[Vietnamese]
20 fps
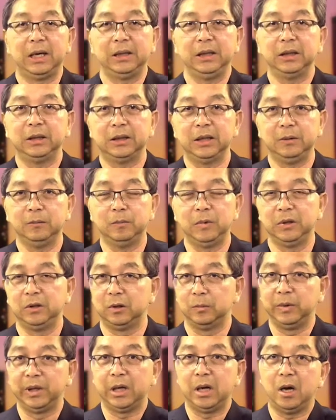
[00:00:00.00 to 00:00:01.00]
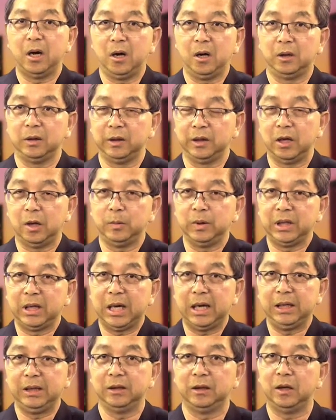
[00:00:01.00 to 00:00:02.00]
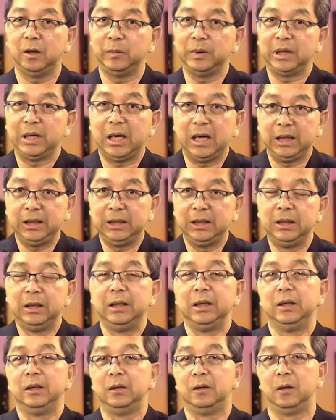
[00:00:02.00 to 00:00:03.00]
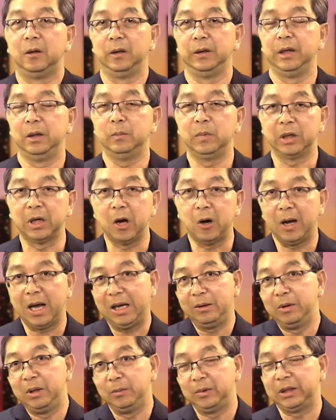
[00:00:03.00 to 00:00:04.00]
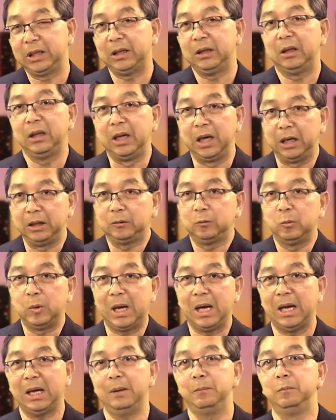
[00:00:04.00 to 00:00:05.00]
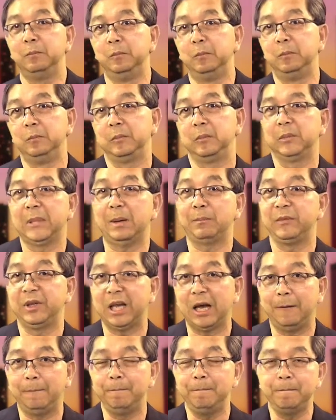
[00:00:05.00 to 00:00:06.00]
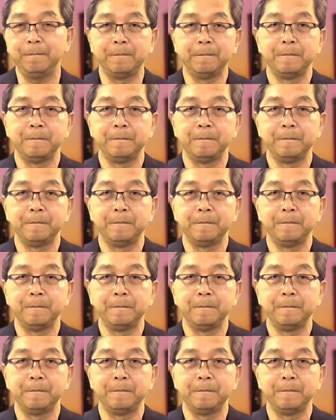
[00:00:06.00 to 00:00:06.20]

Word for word: với cái tim của mình rồi mình đo thì đo bên đây rồi đo bên đây rồi nếu mình đo hai bên mình thấy nó lệch quá 5 chấm